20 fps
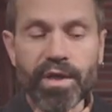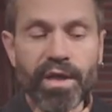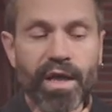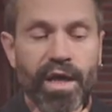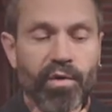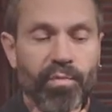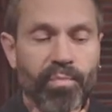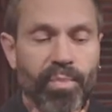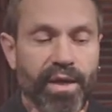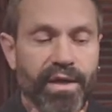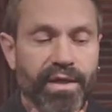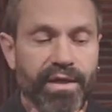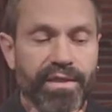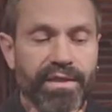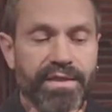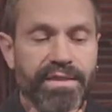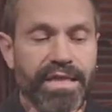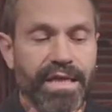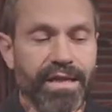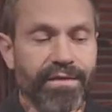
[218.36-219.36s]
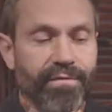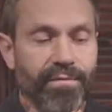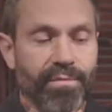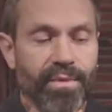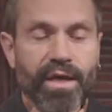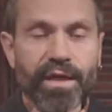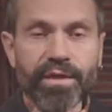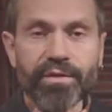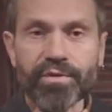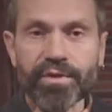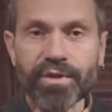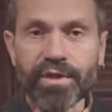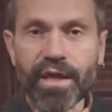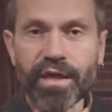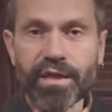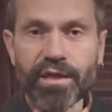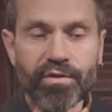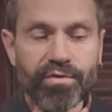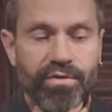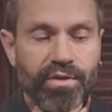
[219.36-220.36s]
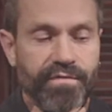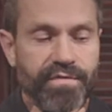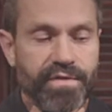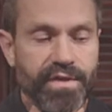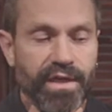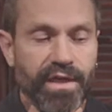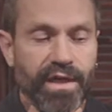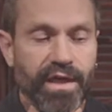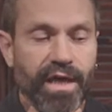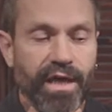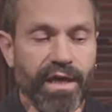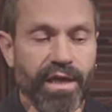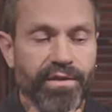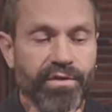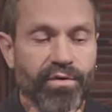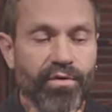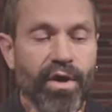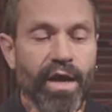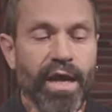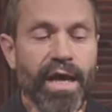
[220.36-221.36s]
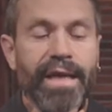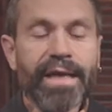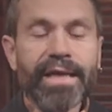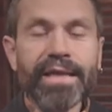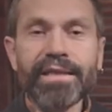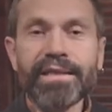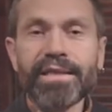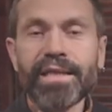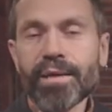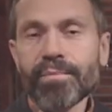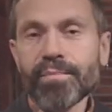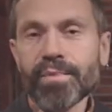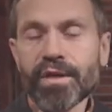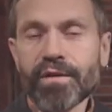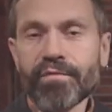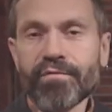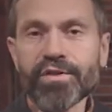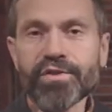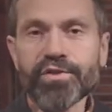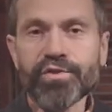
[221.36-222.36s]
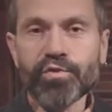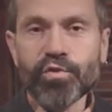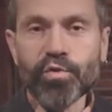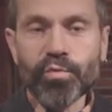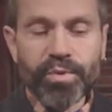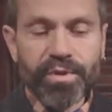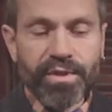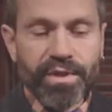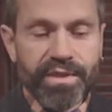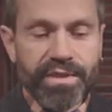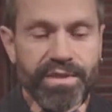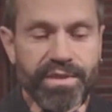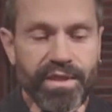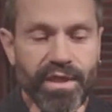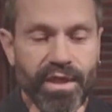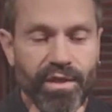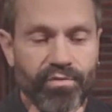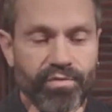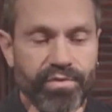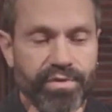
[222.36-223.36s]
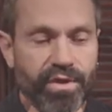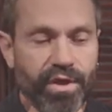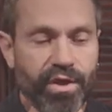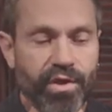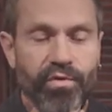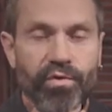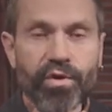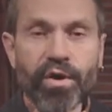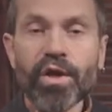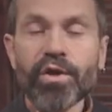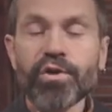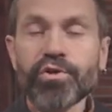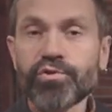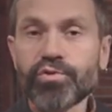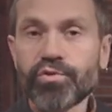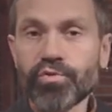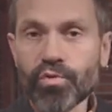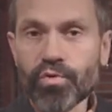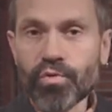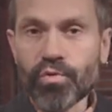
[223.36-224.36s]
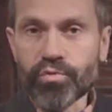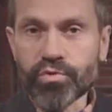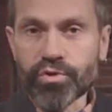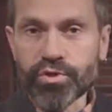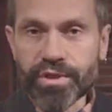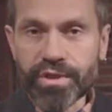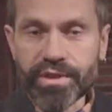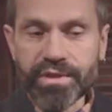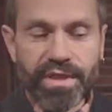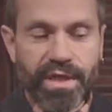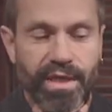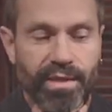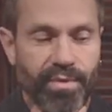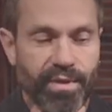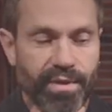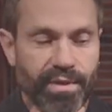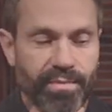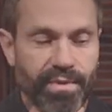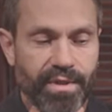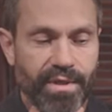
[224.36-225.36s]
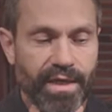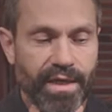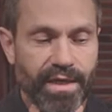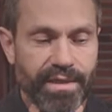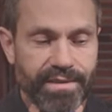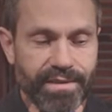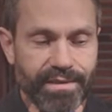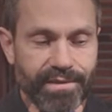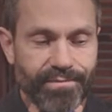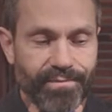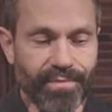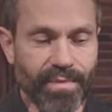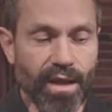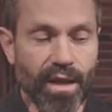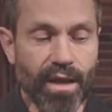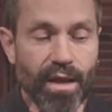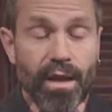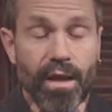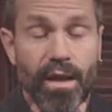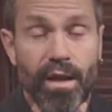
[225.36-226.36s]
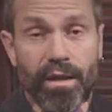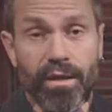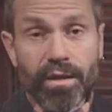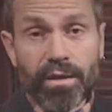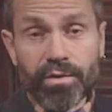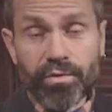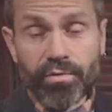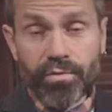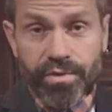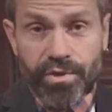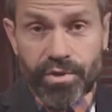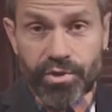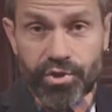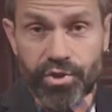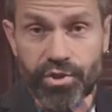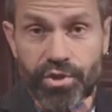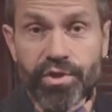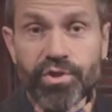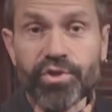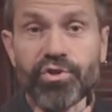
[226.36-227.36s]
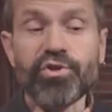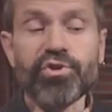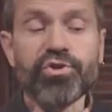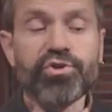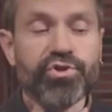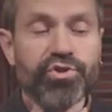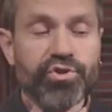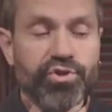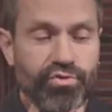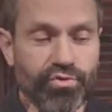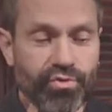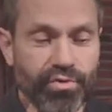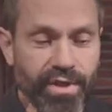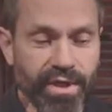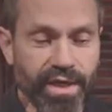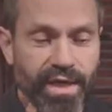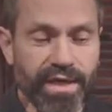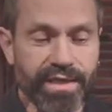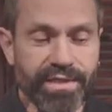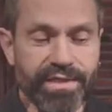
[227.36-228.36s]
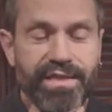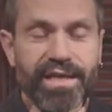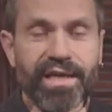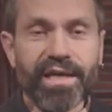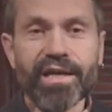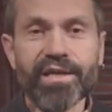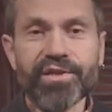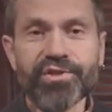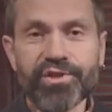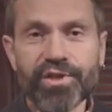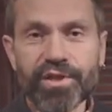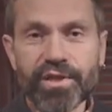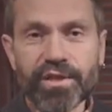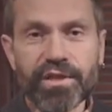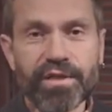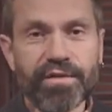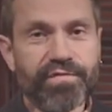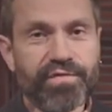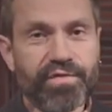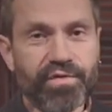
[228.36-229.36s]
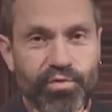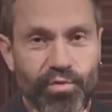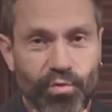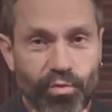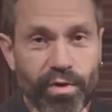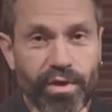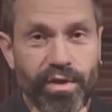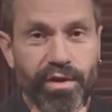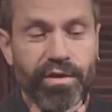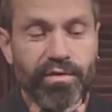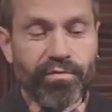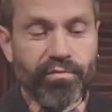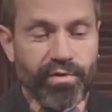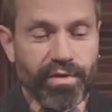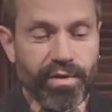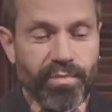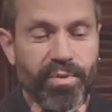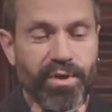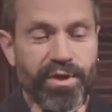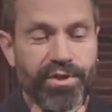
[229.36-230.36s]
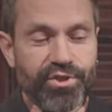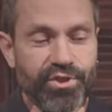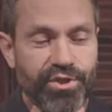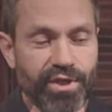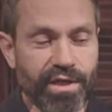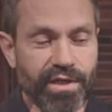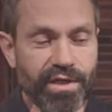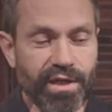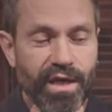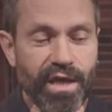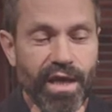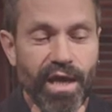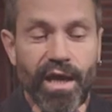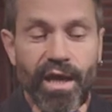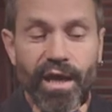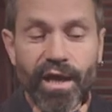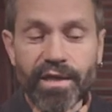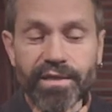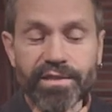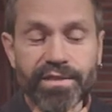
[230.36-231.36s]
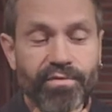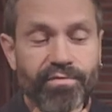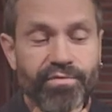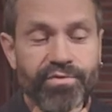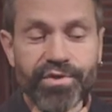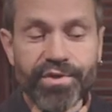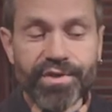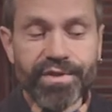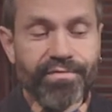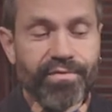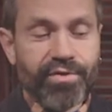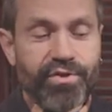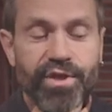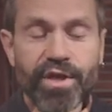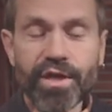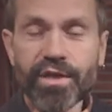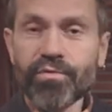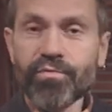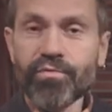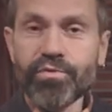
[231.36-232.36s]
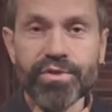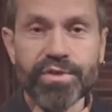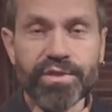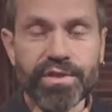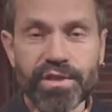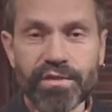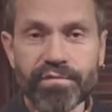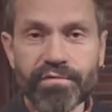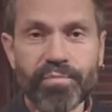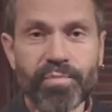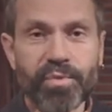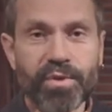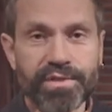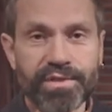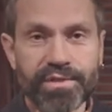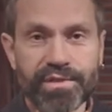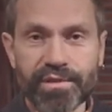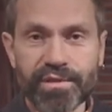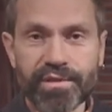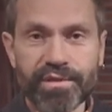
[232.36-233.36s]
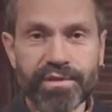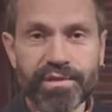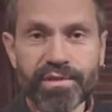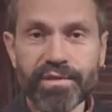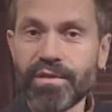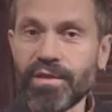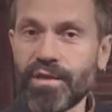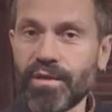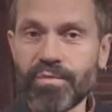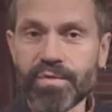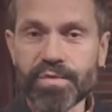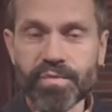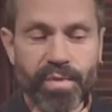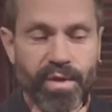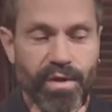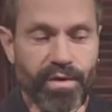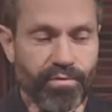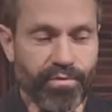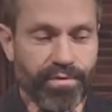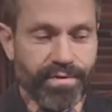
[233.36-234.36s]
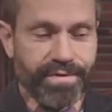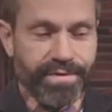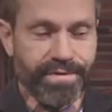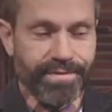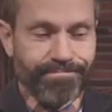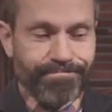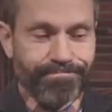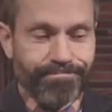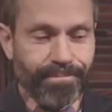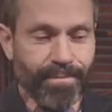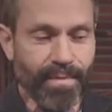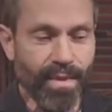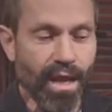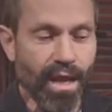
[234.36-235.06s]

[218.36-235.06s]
Берега ее покрыты деревьями, которые нагоняют на всех лихорадку, и там я во что бы то ни стало узнаю, что кушает за обедом крокодил». И родичи еще раз хорошенько вздули его на прощание, хотя он чрезвычайно учтиво просил их не беспокоиться.